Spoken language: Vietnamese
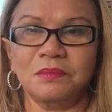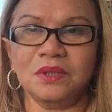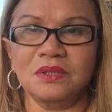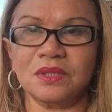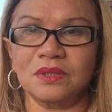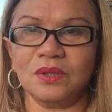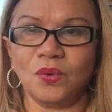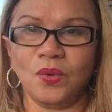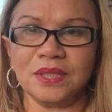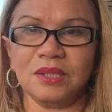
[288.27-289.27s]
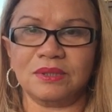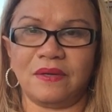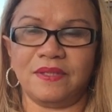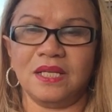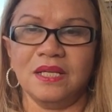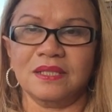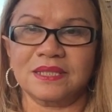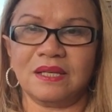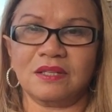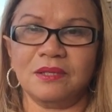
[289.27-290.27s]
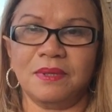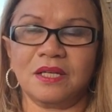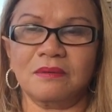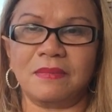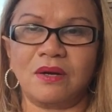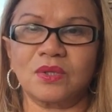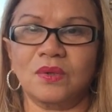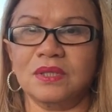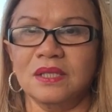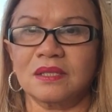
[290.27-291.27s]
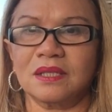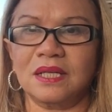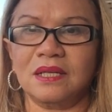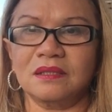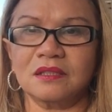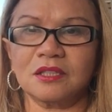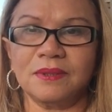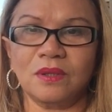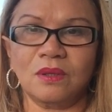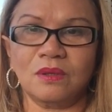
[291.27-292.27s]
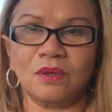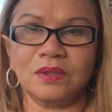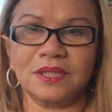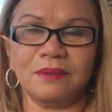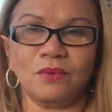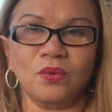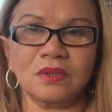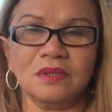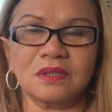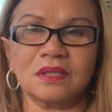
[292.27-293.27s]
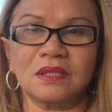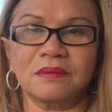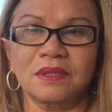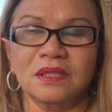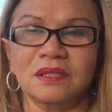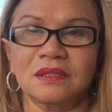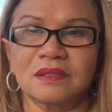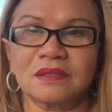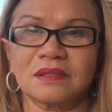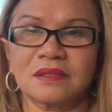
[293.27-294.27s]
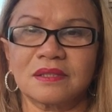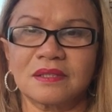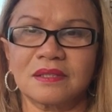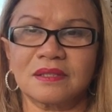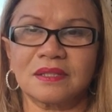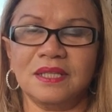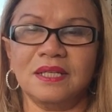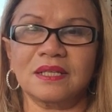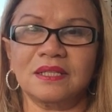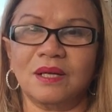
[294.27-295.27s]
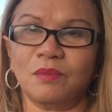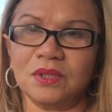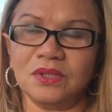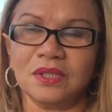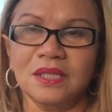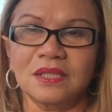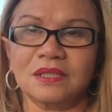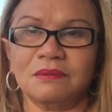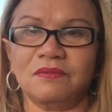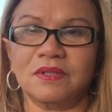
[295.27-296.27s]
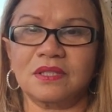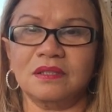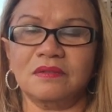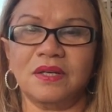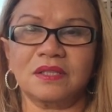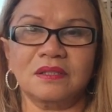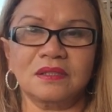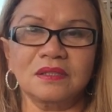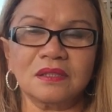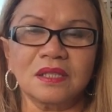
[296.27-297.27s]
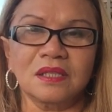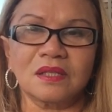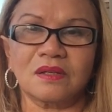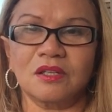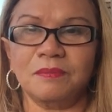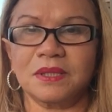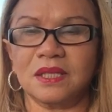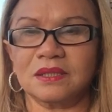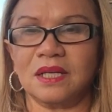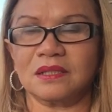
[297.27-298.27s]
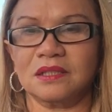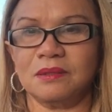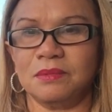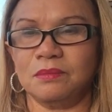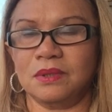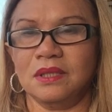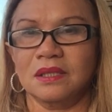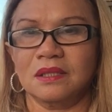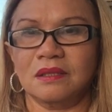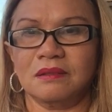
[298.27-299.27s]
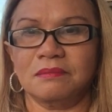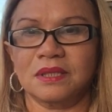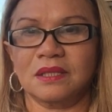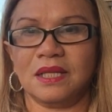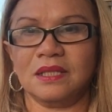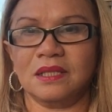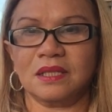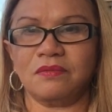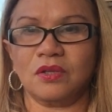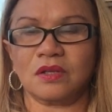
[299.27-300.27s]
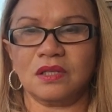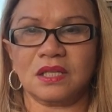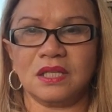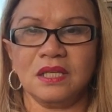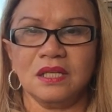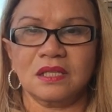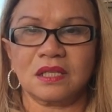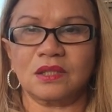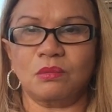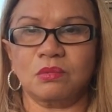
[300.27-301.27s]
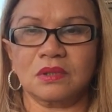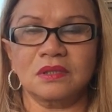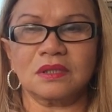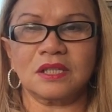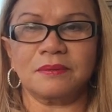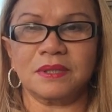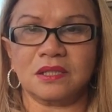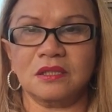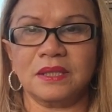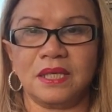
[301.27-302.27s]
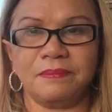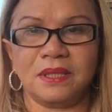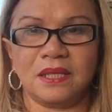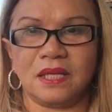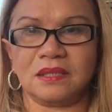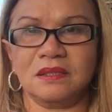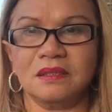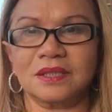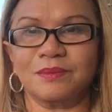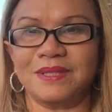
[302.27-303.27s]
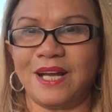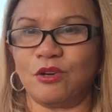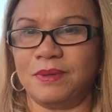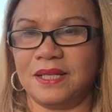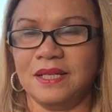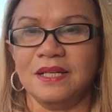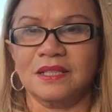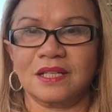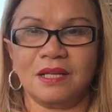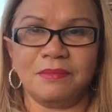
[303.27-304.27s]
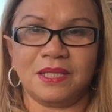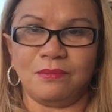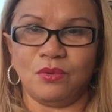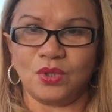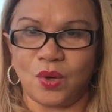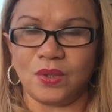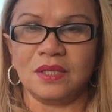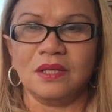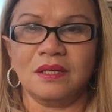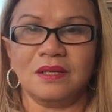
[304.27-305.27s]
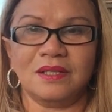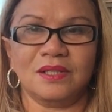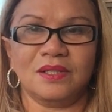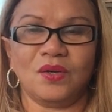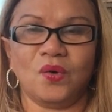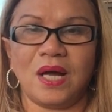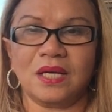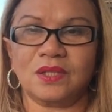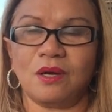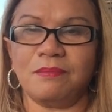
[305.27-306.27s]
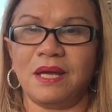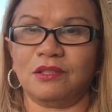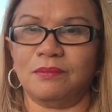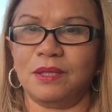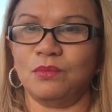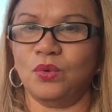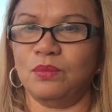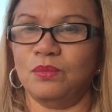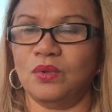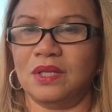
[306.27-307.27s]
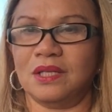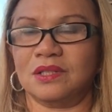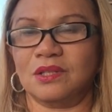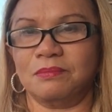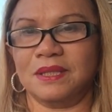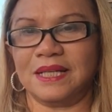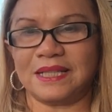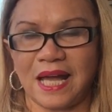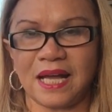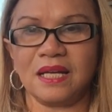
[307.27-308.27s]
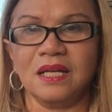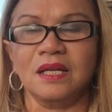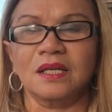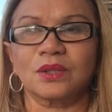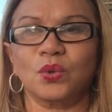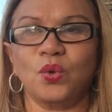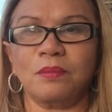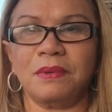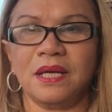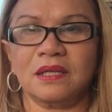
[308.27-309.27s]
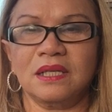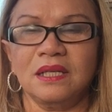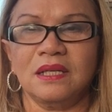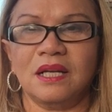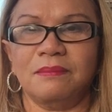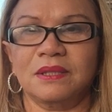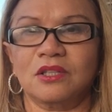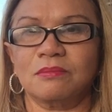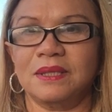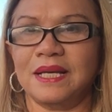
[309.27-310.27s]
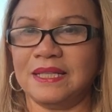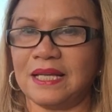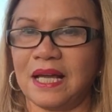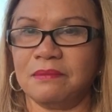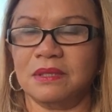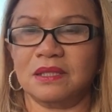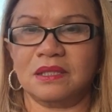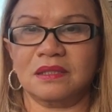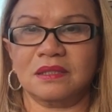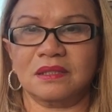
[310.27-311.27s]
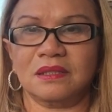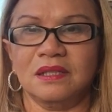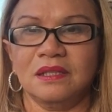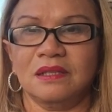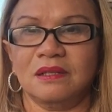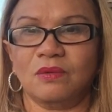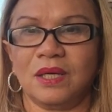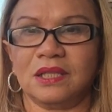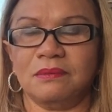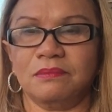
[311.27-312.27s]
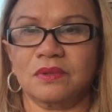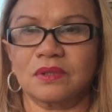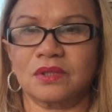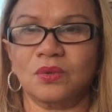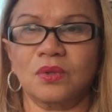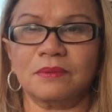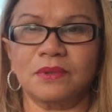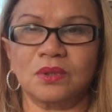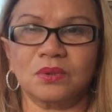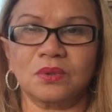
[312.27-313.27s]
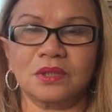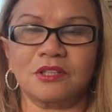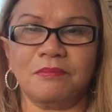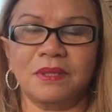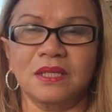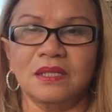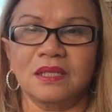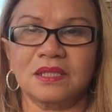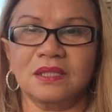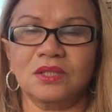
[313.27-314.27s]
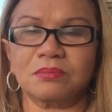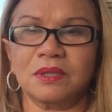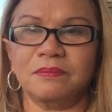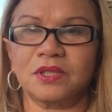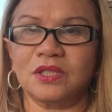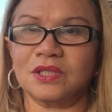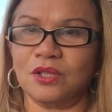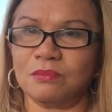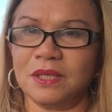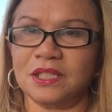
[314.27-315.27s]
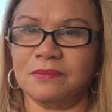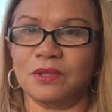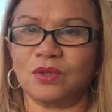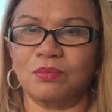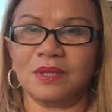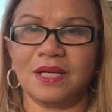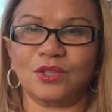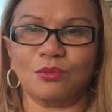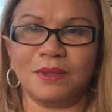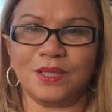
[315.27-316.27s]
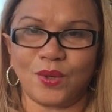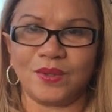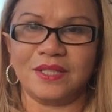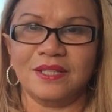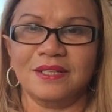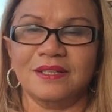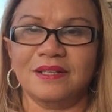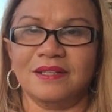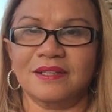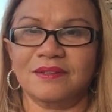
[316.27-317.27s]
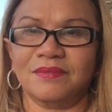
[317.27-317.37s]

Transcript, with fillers: mua nước nước uống nhiều tại vì sau khi mà cơn bão rồi có thể là nước nó bị ô ô nhiễm uống nước uh, uh, giếng ừ, thì không có được thì mình phải chữa phải chữa nước còn nếu mình cẩn thận nữa thì mình mình, à, mình lấy những cái cái cái cái thùng nước này mình chứa để mình để chứa nước trong nhà của mình thế ra mình đã mua rồi à, đồ ăn chó mèo thì mình đã mua mua là chuẩn bị cả tháng thuốc men á, là mình chuẩn bị hai tháng mình, mình ừ, qua tiệm thuốc bị trường thuốc nó cho mình chưa chút để mình chưa chuẩn bị thì mình cũng đã chuẩn bị rồi à,